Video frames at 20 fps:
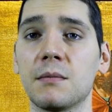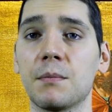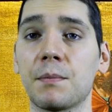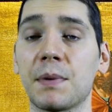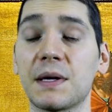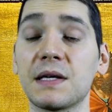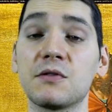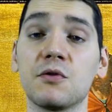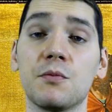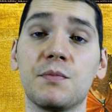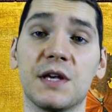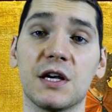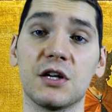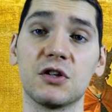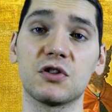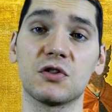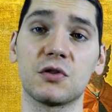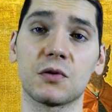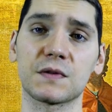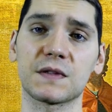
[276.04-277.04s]
pris au
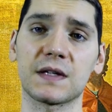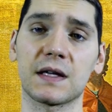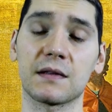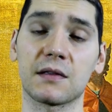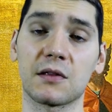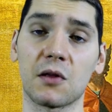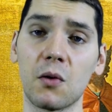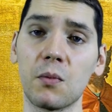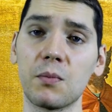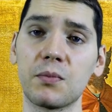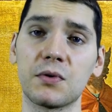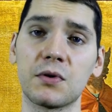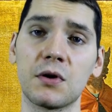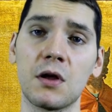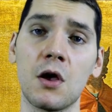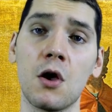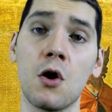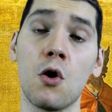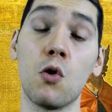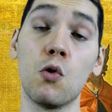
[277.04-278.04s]
piège dans un temple
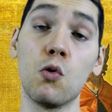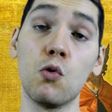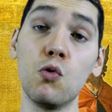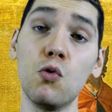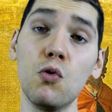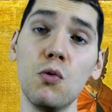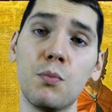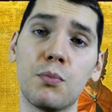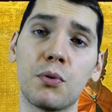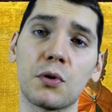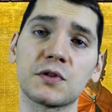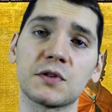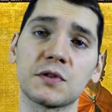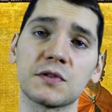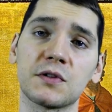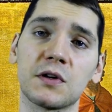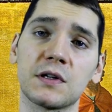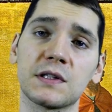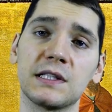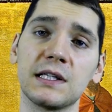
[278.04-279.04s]
où, pour s'en
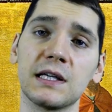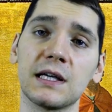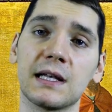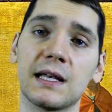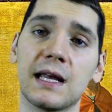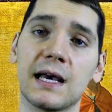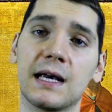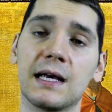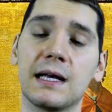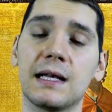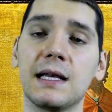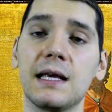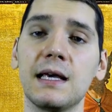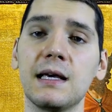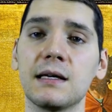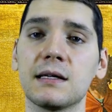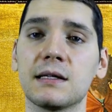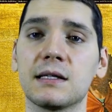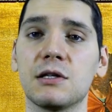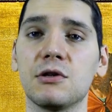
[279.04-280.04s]
sortir, la
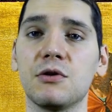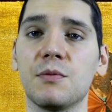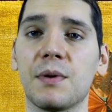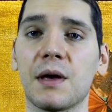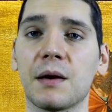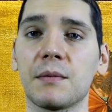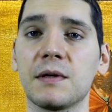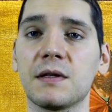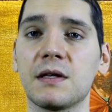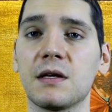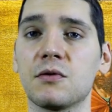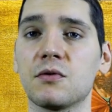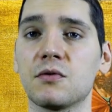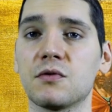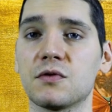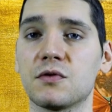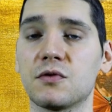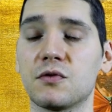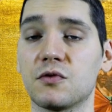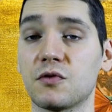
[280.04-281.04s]
clé qui lui permettait
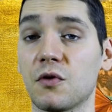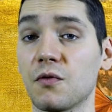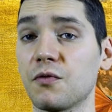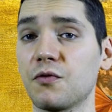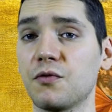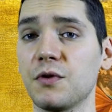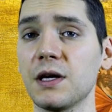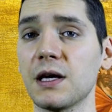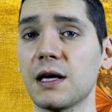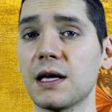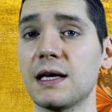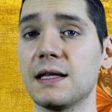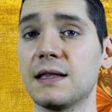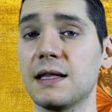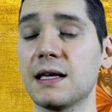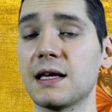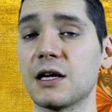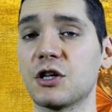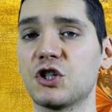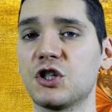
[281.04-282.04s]
de s'enfuir
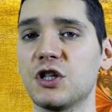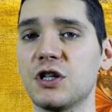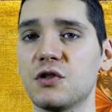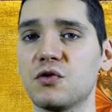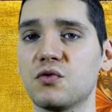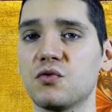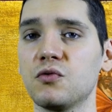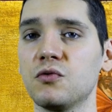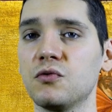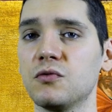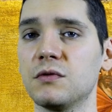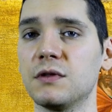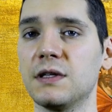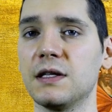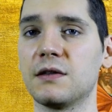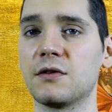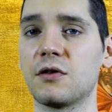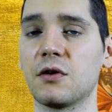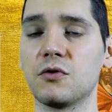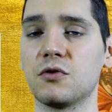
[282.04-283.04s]
était cachée sous
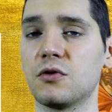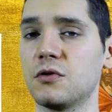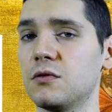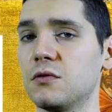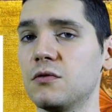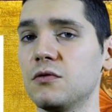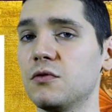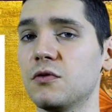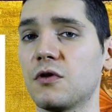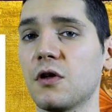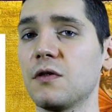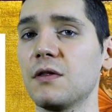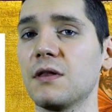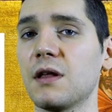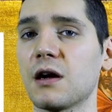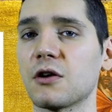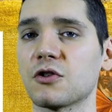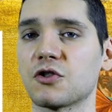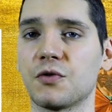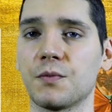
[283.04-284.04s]
une tonne
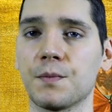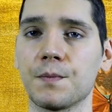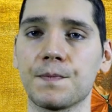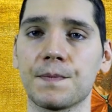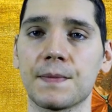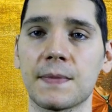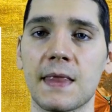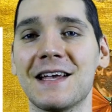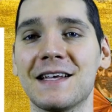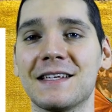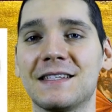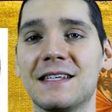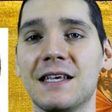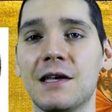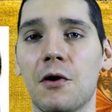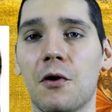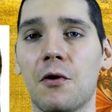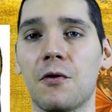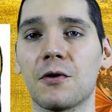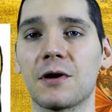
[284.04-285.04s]
d'argent.
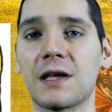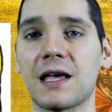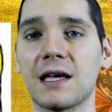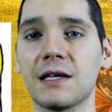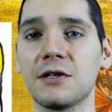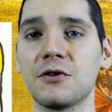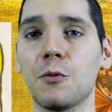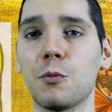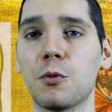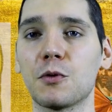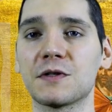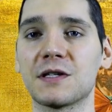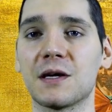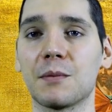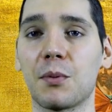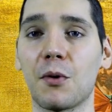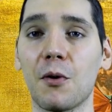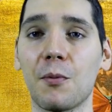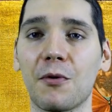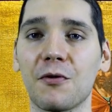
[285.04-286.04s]
C'est en craignant pour sa
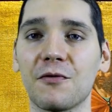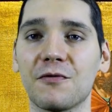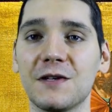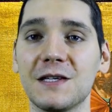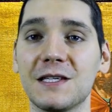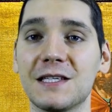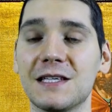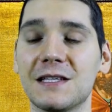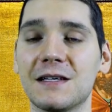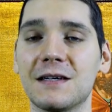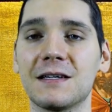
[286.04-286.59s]
propre vie qu'il